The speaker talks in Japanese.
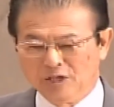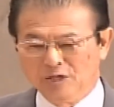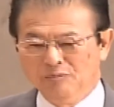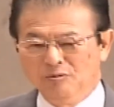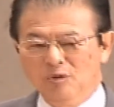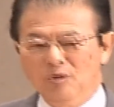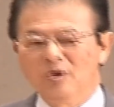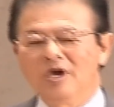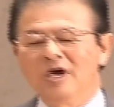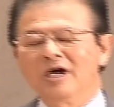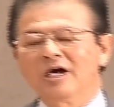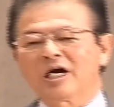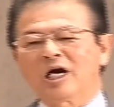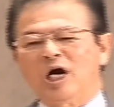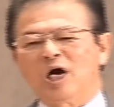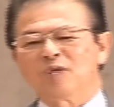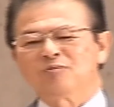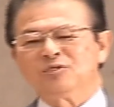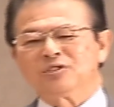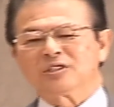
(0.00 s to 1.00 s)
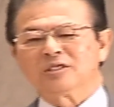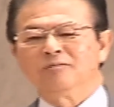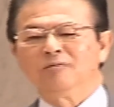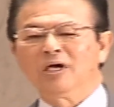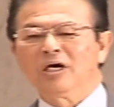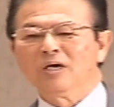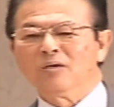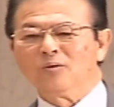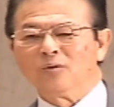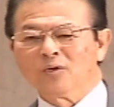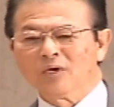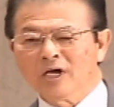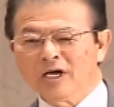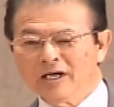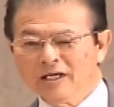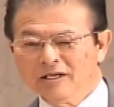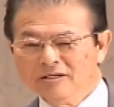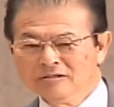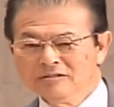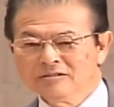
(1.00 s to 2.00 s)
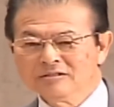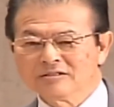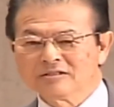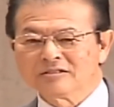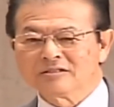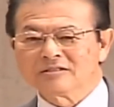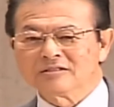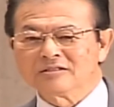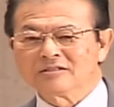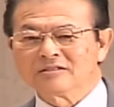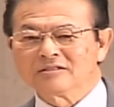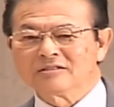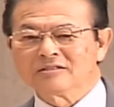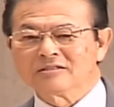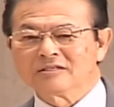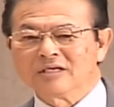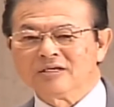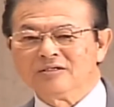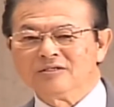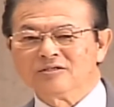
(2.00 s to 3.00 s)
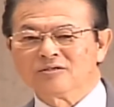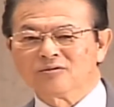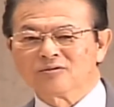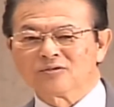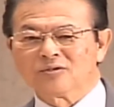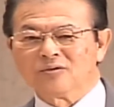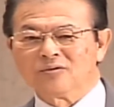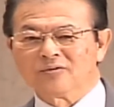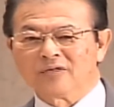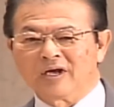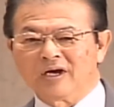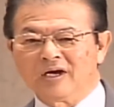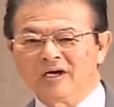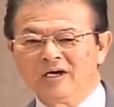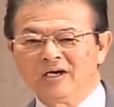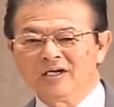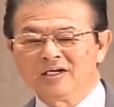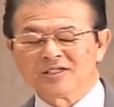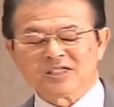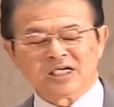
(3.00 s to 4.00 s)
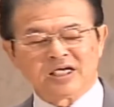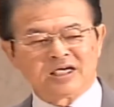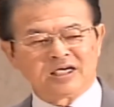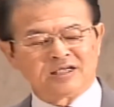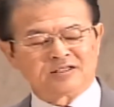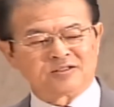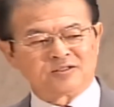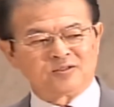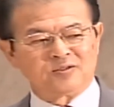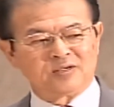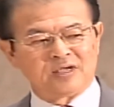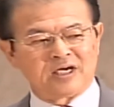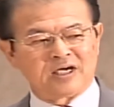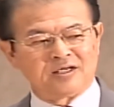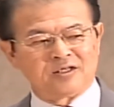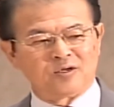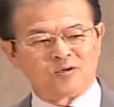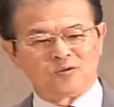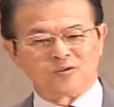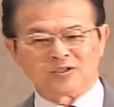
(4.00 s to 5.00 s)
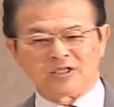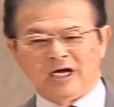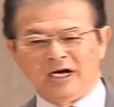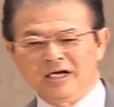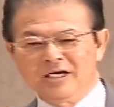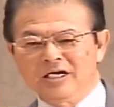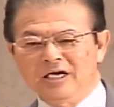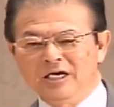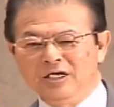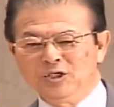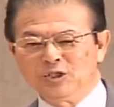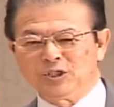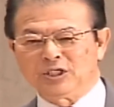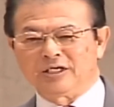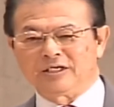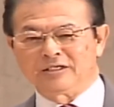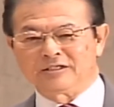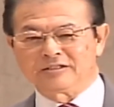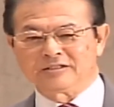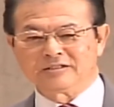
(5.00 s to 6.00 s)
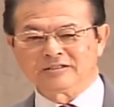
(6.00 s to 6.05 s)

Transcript: にも神様がおられるっていうことをね生活の中でこう体験していく